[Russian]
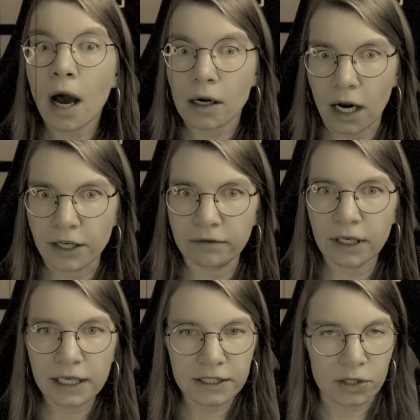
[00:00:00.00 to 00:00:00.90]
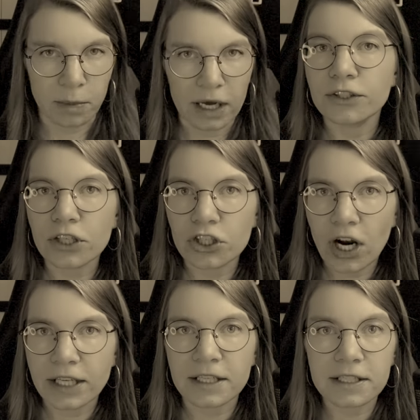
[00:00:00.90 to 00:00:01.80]
орального эротизма –
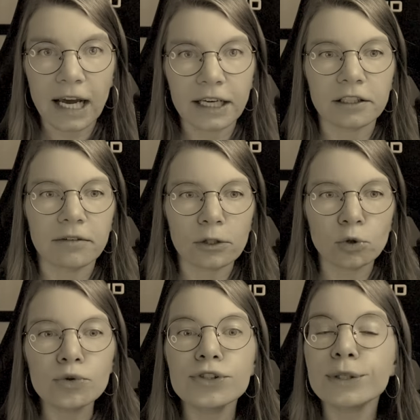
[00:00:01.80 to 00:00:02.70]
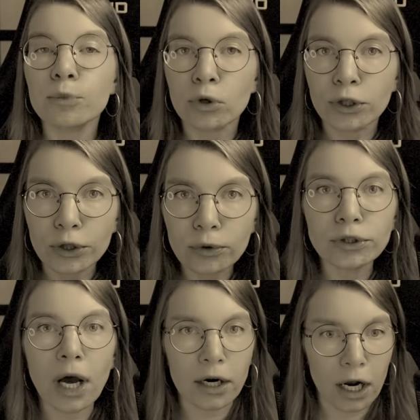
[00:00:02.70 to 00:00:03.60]
Держание сигареты во рту стимулирует
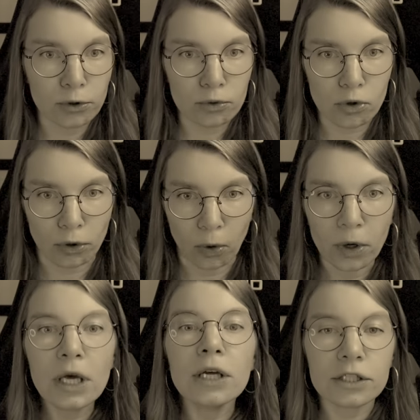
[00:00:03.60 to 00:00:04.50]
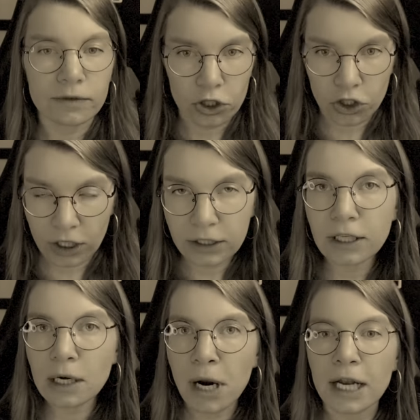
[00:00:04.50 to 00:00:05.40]
оральную зону. Совершенно
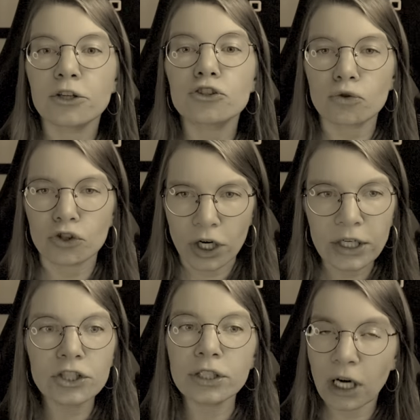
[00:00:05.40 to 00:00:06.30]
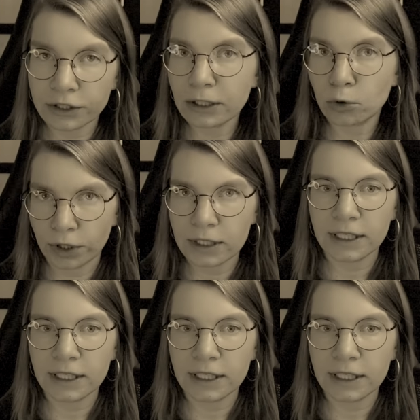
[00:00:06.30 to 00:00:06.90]
нормально, что женщины хотят курить